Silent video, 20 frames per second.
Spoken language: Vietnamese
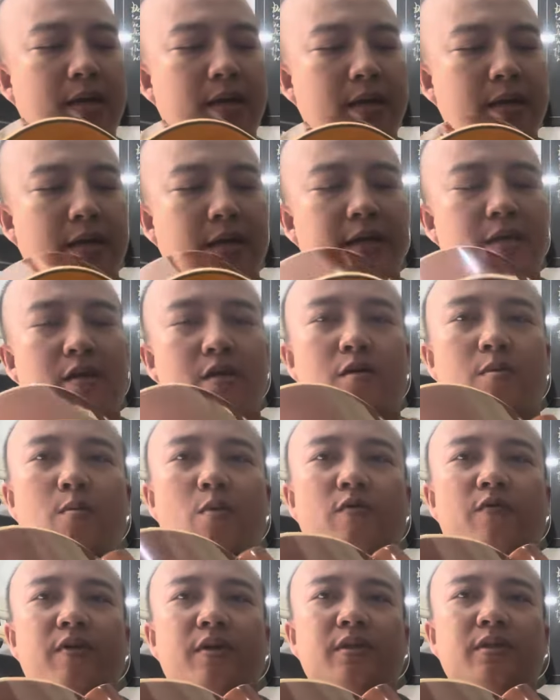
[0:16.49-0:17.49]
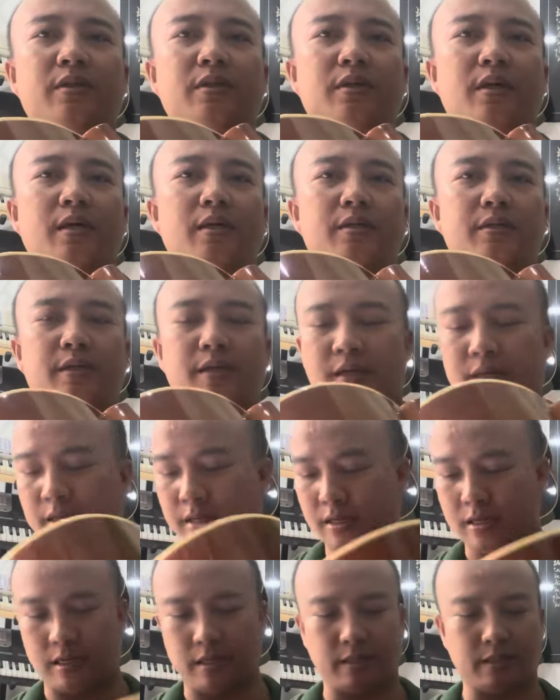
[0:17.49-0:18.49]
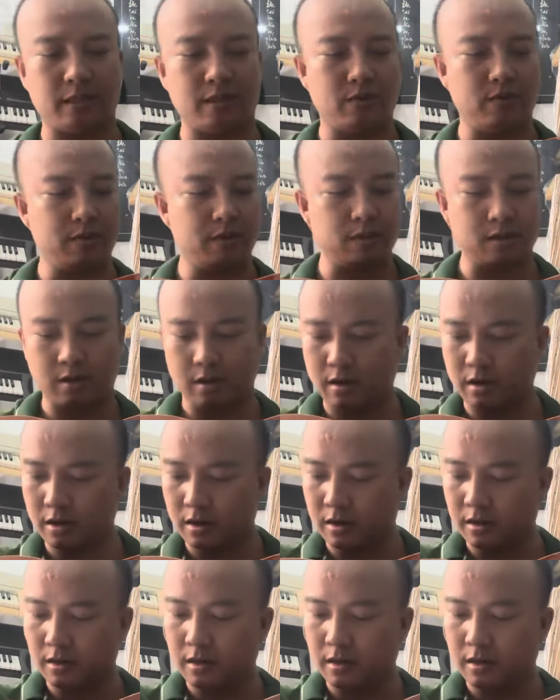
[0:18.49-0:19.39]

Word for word: Ở đây nó có một vết xước ở đường chỉ, à, sau lưng nó